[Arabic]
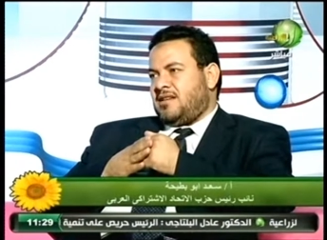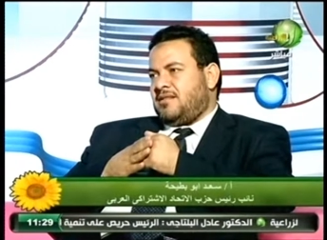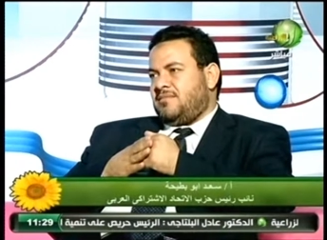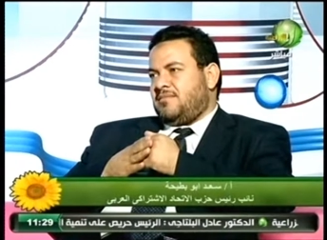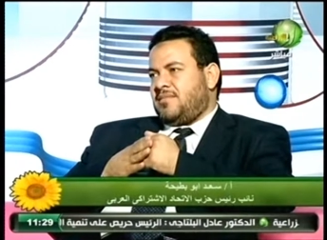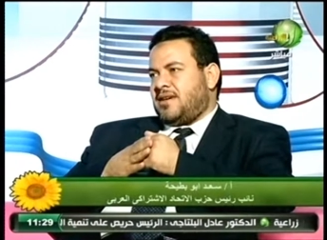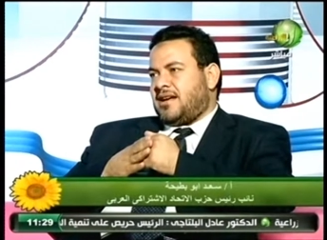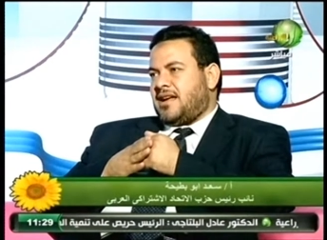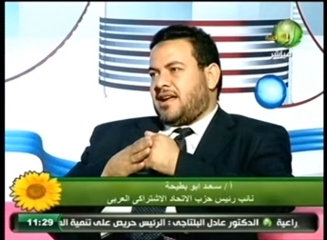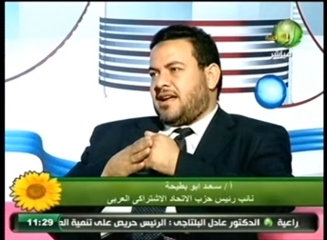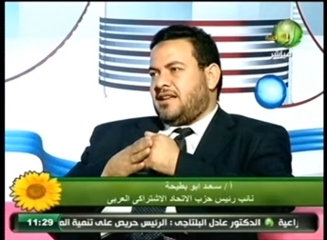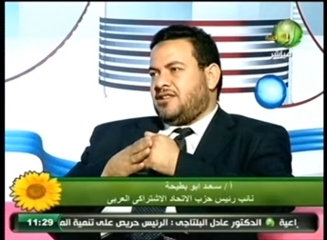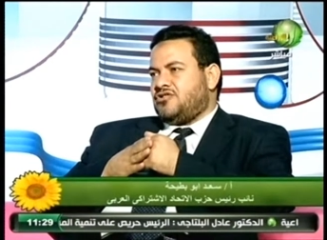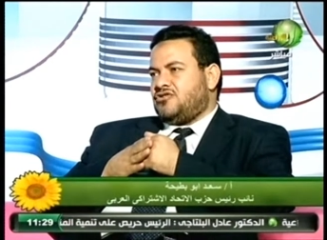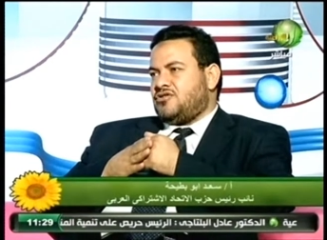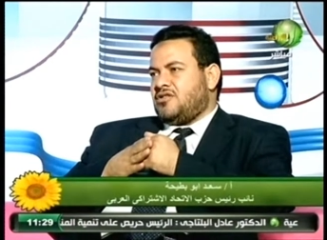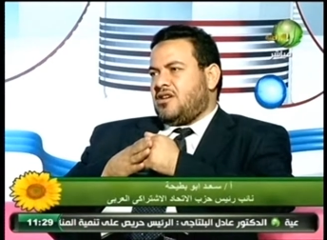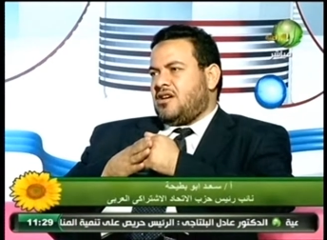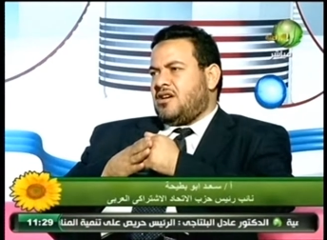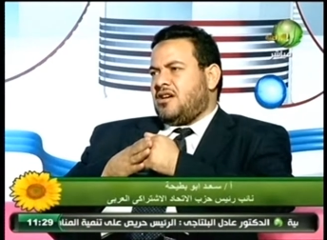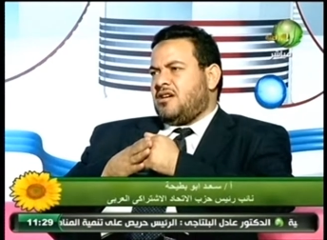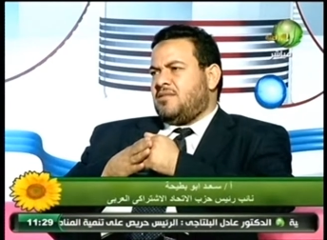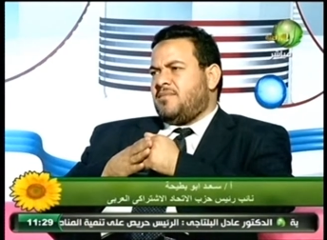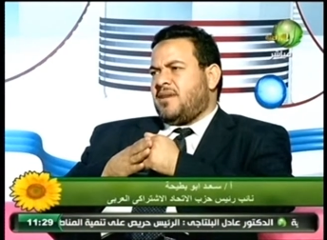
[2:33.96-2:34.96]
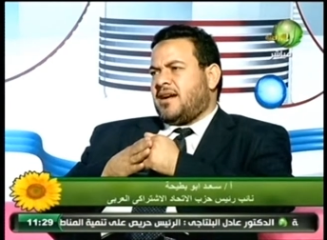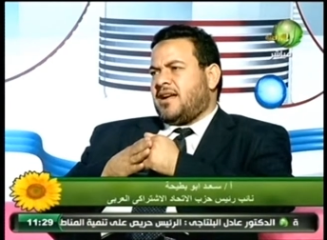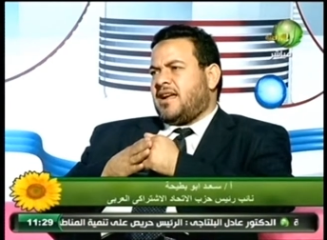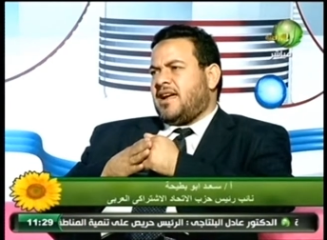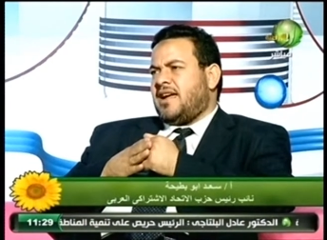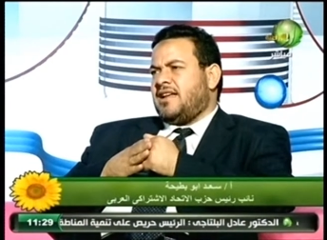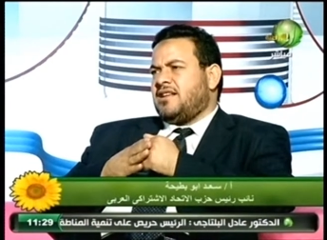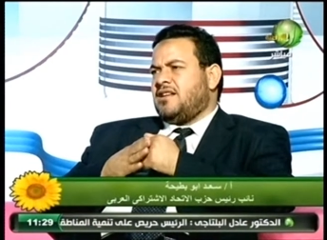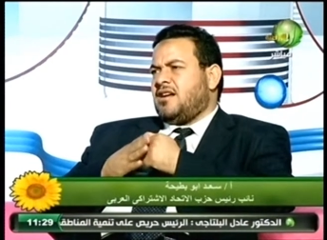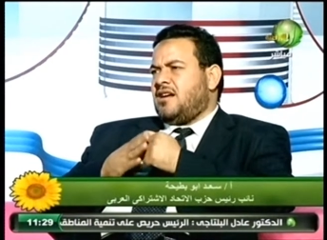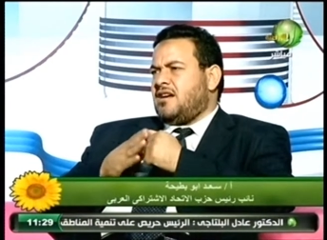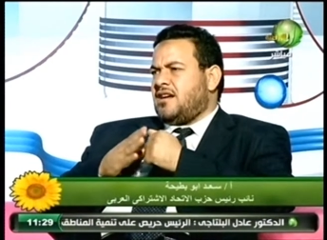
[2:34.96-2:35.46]
ما اه ما
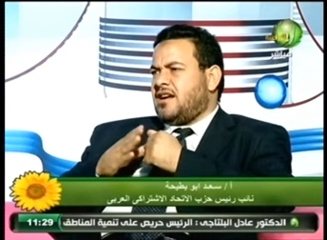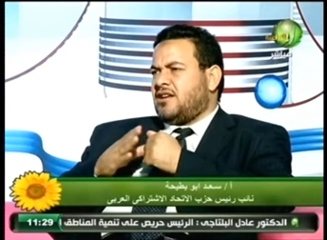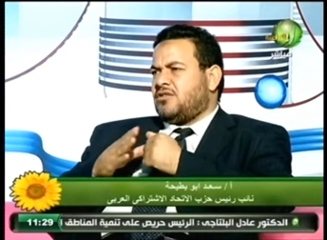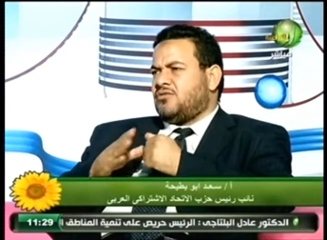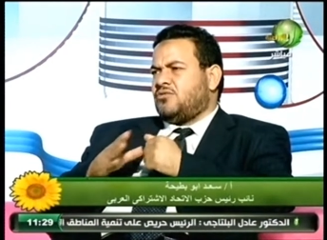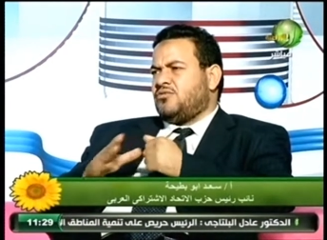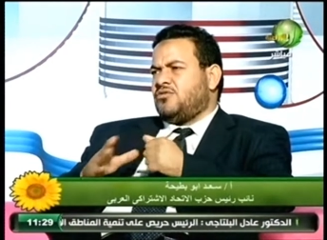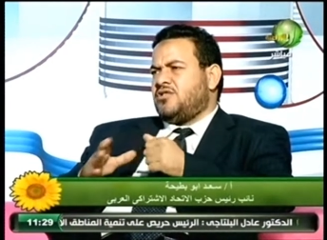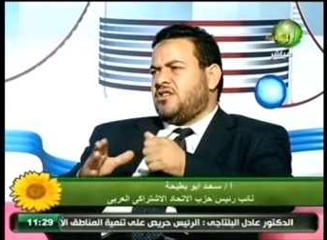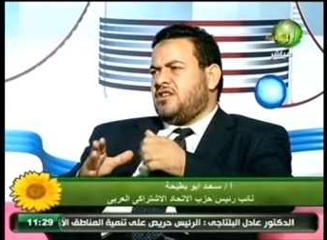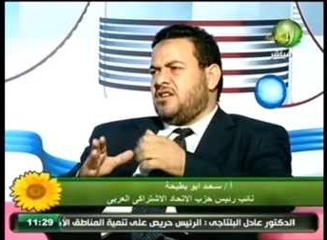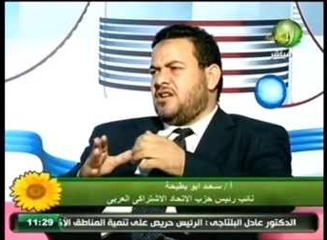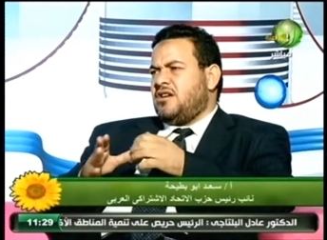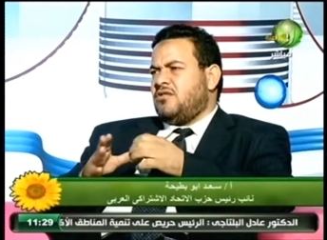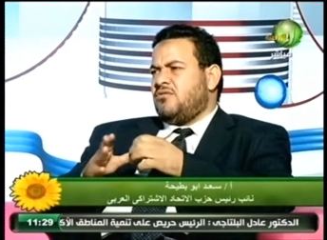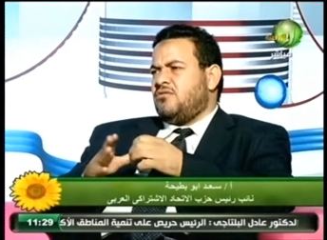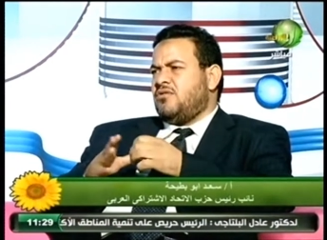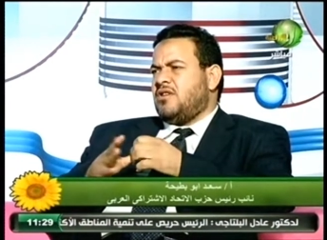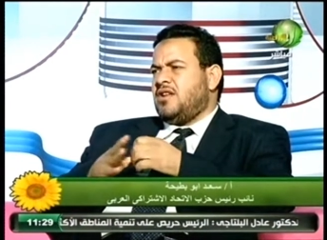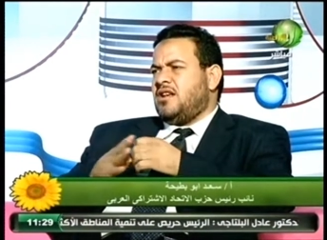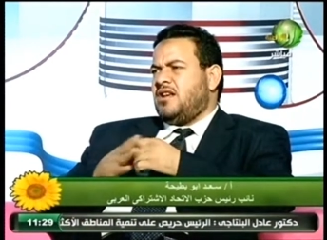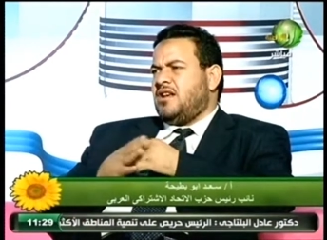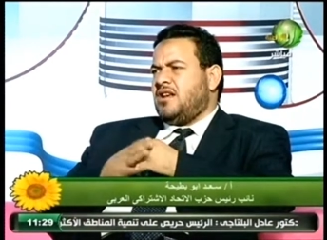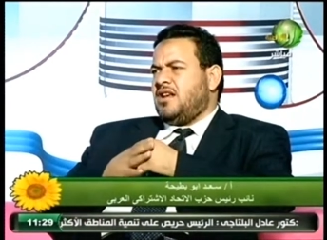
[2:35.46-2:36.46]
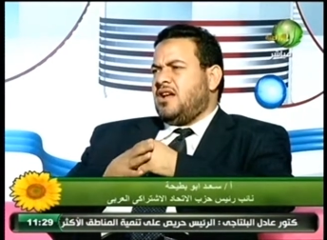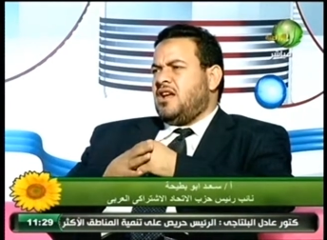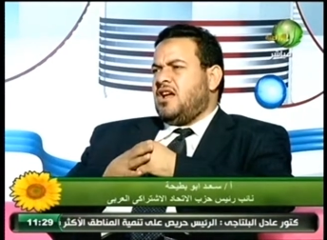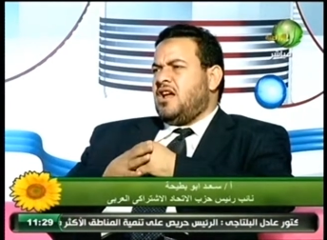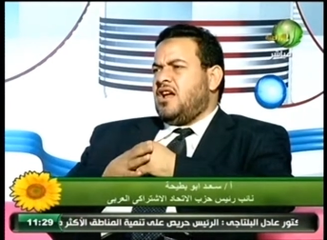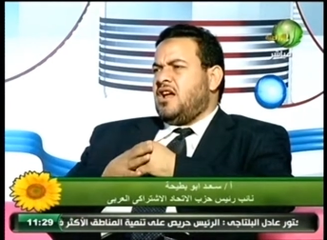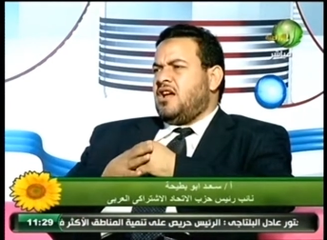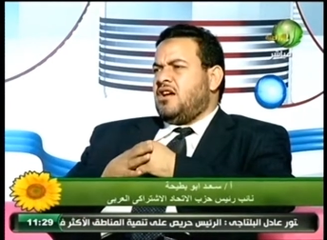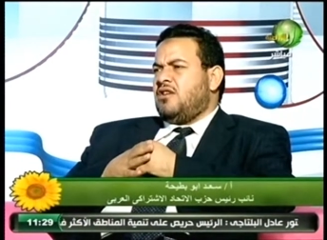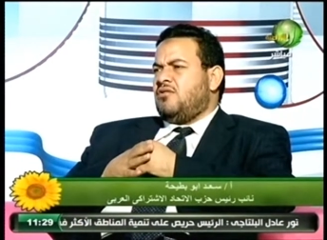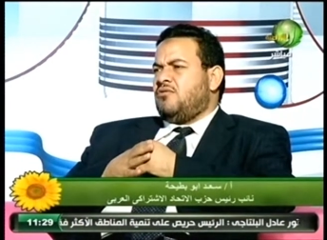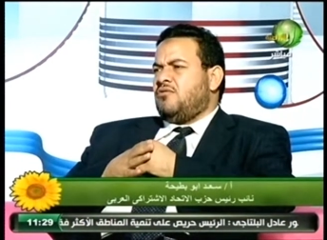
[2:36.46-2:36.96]
كان اه كرتونيه آه
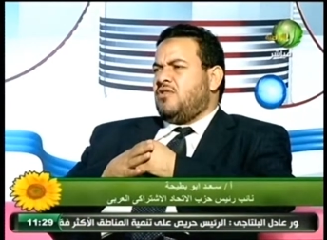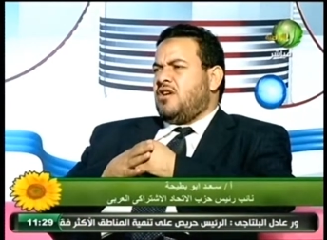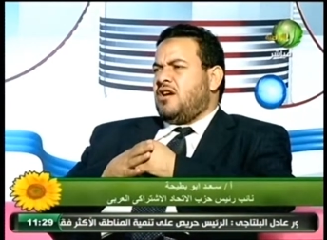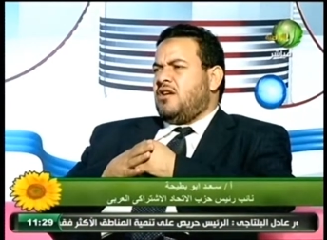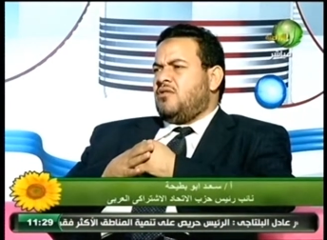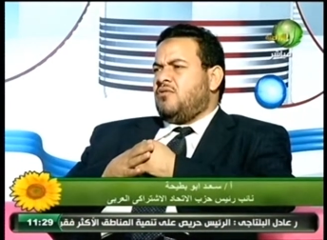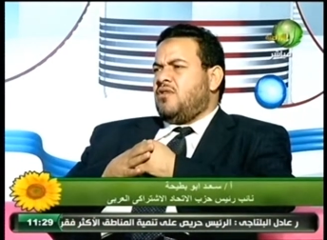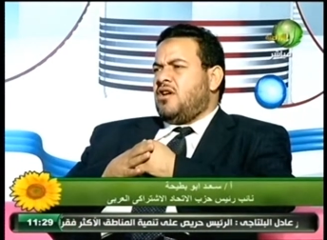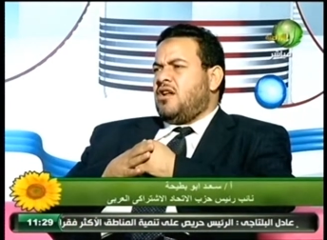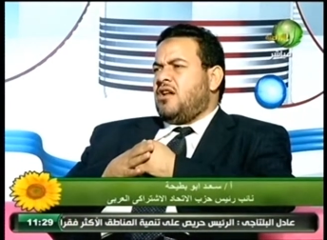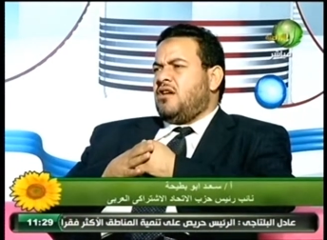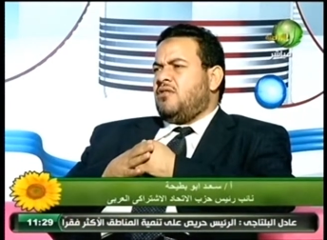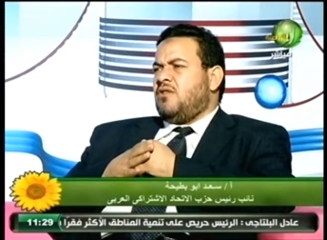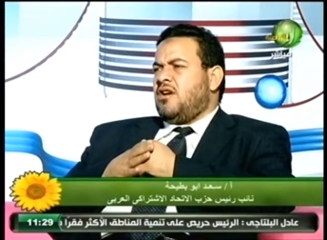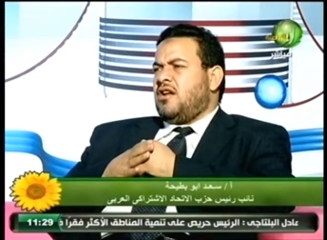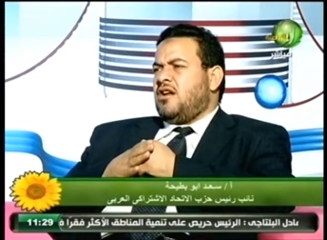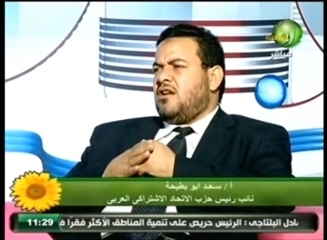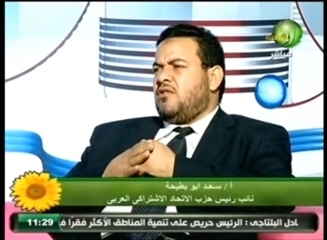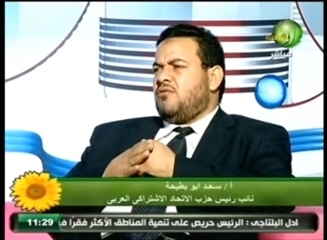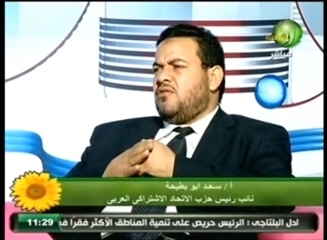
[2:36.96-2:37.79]
وال... دور وال... وال...